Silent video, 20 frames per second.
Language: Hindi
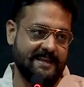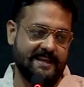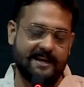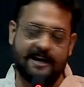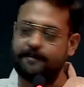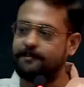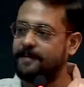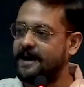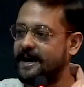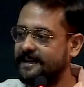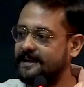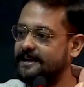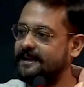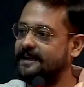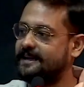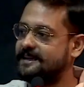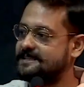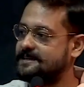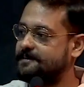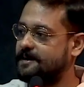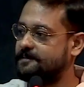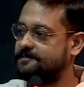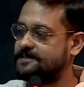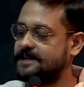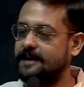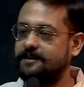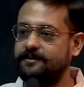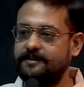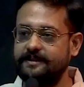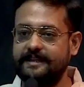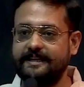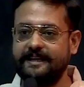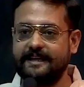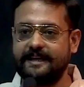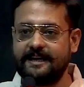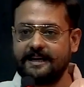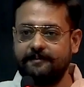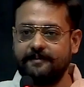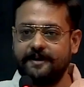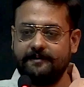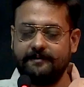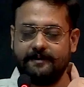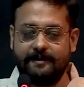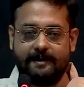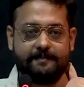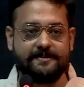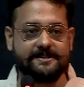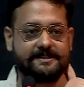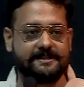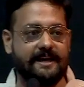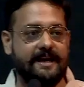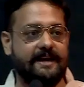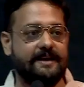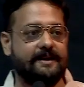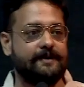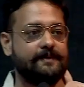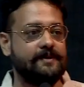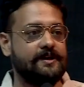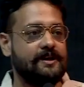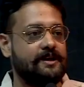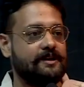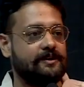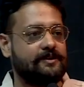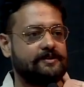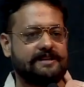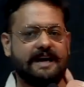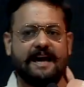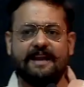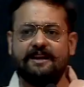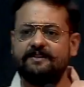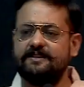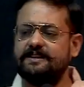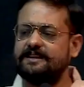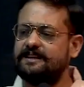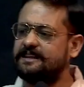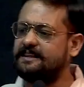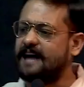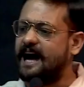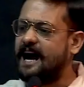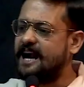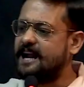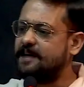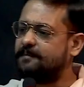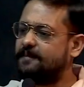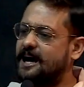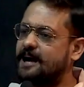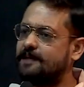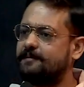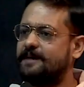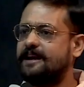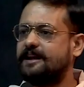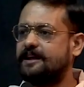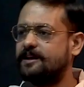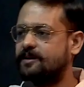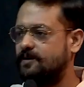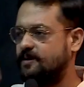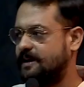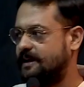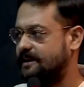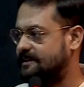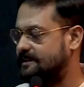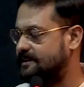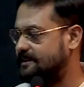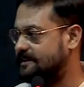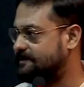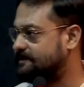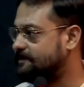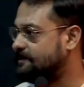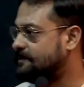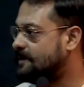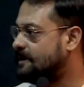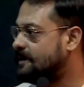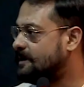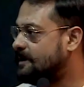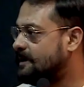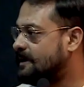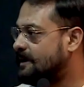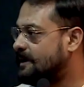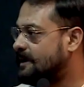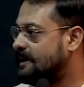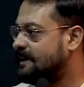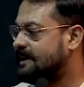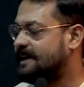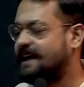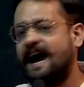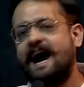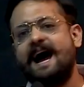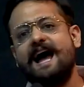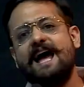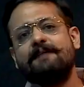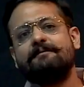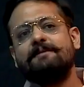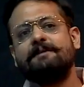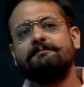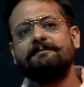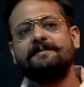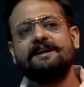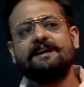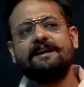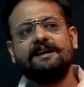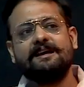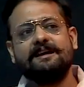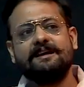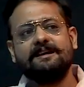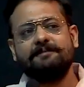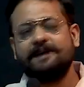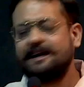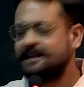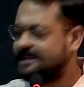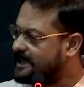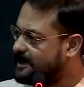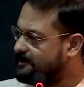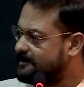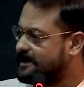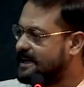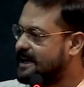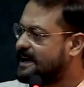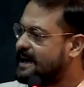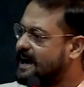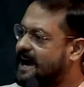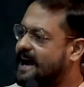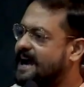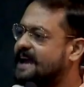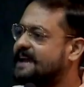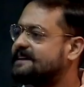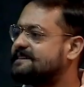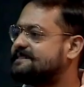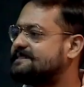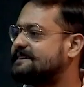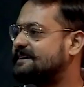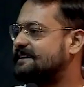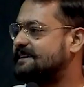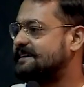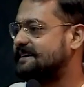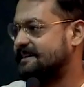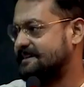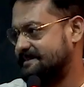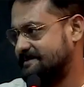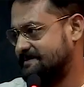अब पानी लेके जब हम शालू दीदी के कमरे में वापस गए तो शाली दीदी तो दहाड़े मार मार के रो रही थी कि हाय मम्मी भरता बिना खाए ही चली गए